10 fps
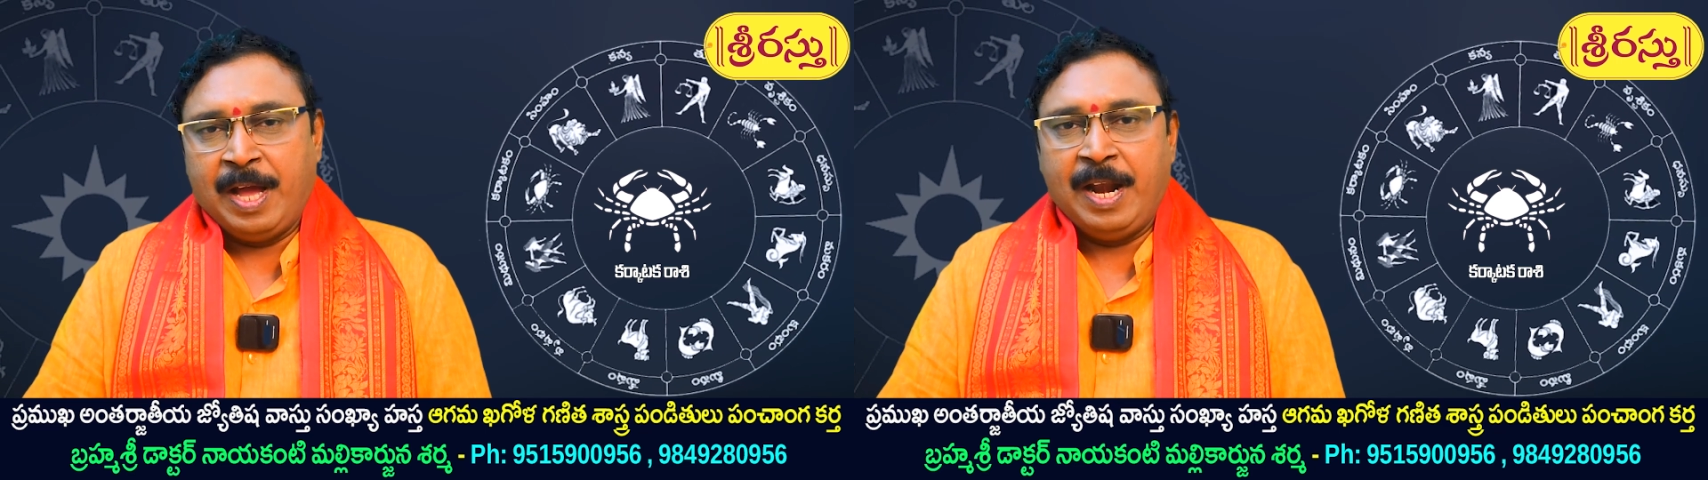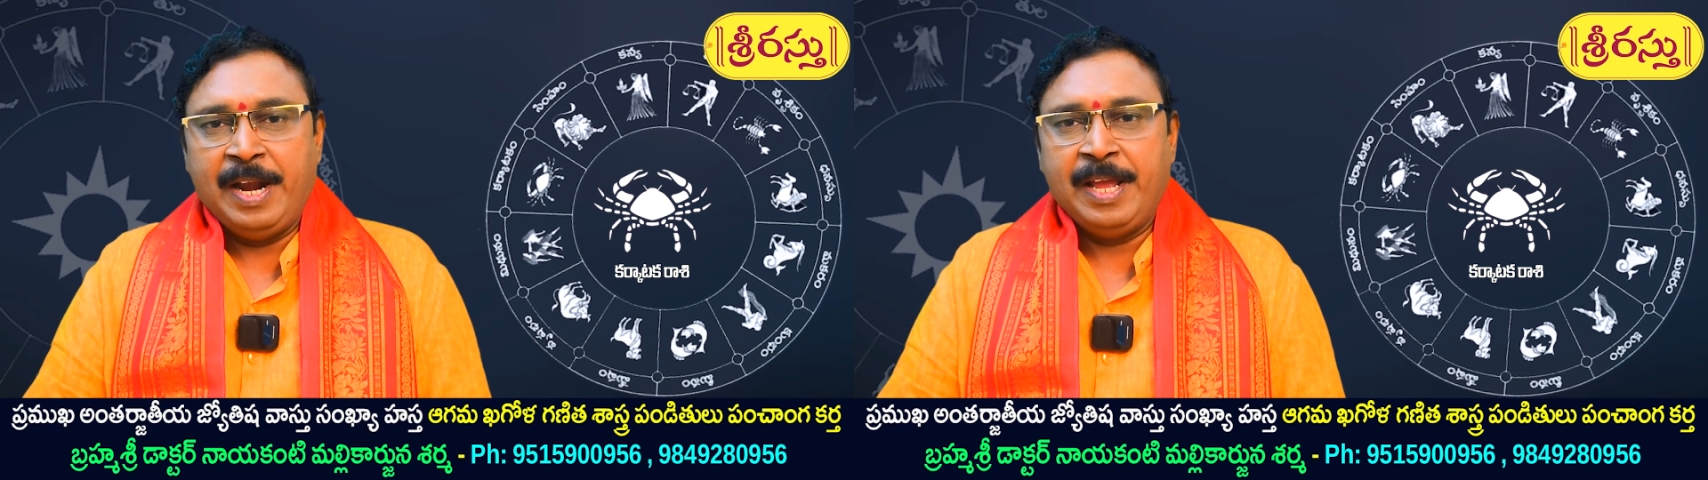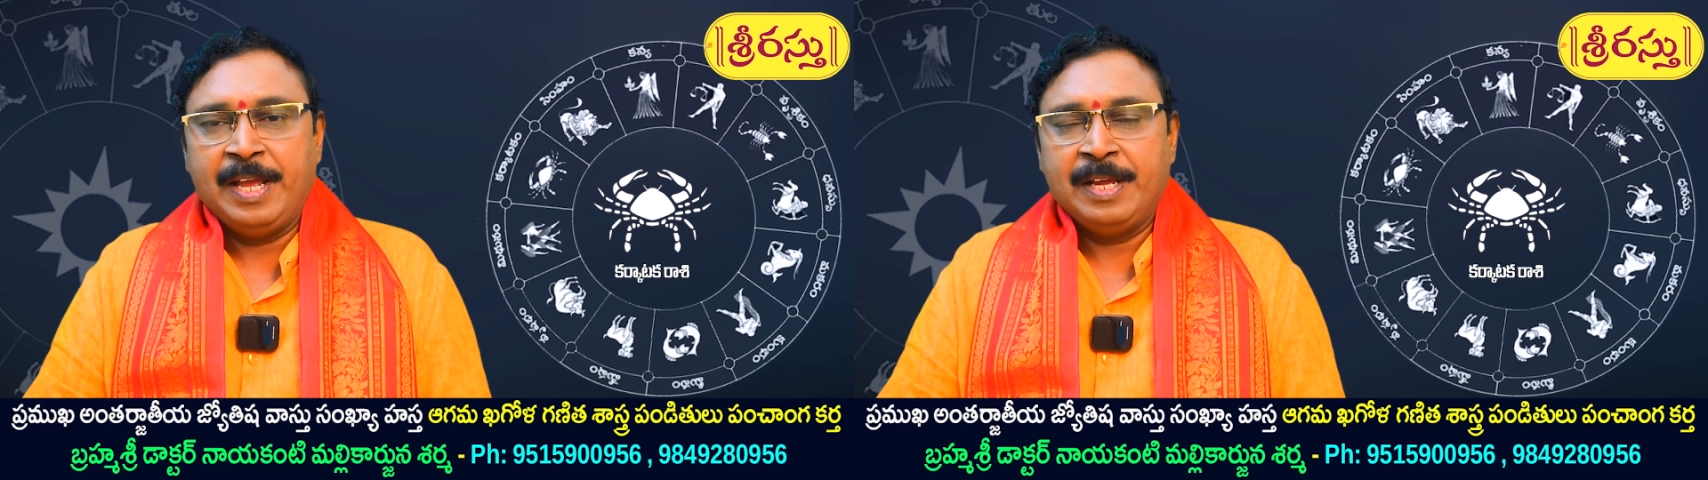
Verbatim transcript: అలానే